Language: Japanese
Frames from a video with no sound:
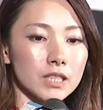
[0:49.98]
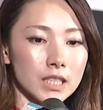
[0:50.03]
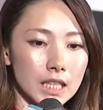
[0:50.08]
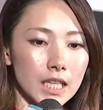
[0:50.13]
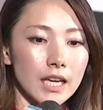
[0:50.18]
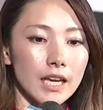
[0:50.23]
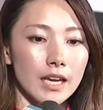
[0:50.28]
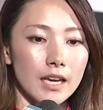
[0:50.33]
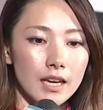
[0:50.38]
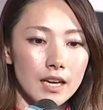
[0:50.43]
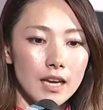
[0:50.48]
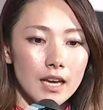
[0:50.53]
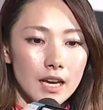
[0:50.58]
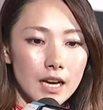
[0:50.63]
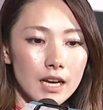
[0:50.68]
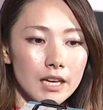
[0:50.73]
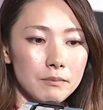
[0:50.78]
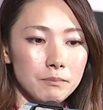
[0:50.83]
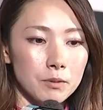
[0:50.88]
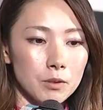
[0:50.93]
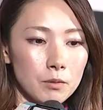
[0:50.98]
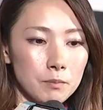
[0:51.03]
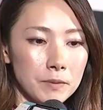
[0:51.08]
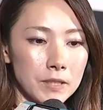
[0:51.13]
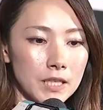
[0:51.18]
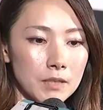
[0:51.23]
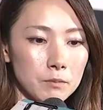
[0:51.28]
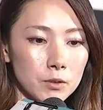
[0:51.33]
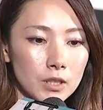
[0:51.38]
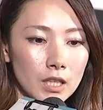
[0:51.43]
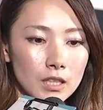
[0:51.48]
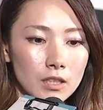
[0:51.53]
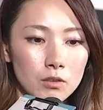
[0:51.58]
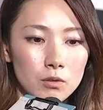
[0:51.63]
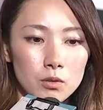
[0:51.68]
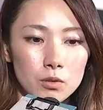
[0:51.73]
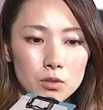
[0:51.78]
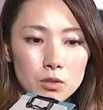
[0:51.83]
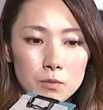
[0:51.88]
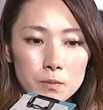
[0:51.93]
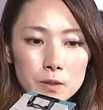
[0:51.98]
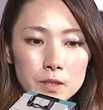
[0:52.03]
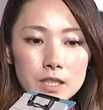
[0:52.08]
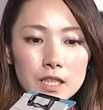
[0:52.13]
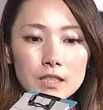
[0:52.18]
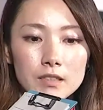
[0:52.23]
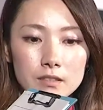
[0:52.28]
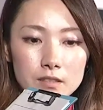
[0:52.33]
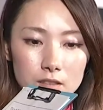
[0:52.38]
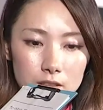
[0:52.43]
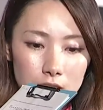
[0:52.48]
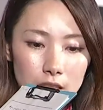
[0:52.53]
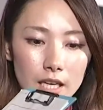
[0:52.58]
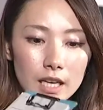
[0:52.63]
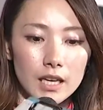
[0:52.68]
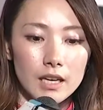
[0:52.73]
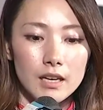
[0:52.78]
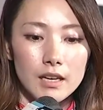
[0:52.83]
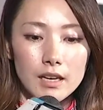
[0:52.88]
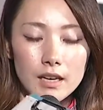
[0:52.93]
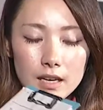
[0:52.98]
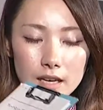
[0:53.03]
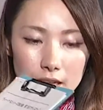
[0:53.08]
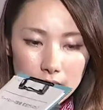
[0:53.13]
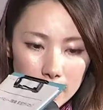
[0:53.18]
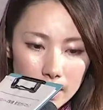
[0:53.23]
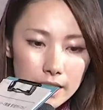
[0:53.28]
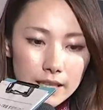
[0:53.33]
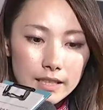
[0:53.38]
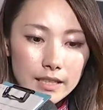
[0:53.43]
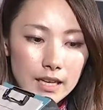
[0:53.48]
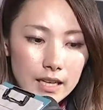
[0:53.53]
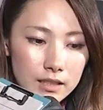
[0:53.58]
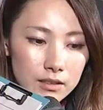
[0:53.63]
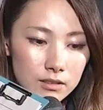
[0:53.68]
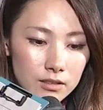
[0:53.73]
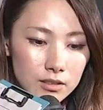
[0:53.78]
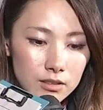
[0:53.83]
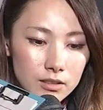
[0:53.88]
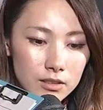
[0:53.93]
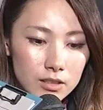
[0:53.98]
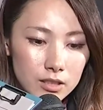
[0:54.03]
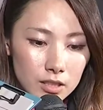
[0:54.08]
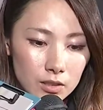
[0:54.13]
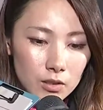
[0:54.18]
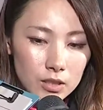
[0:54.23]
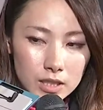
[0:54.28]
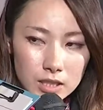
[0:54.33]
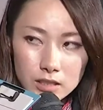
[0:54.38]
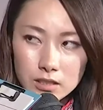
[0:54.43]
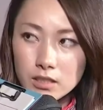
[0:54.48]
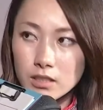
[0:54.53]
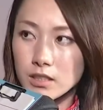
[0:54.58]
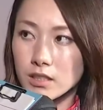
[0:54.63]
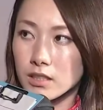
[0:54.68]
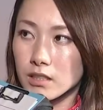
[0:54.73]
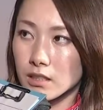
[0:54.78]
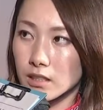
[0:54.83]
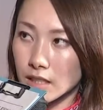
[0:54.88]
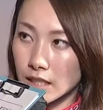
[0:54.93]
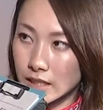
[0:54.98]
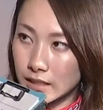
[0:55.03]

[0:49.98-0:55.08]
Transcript: して、はい、はい、プロペラも叩こうと思ってるので、はいはい、あのー、少しずつで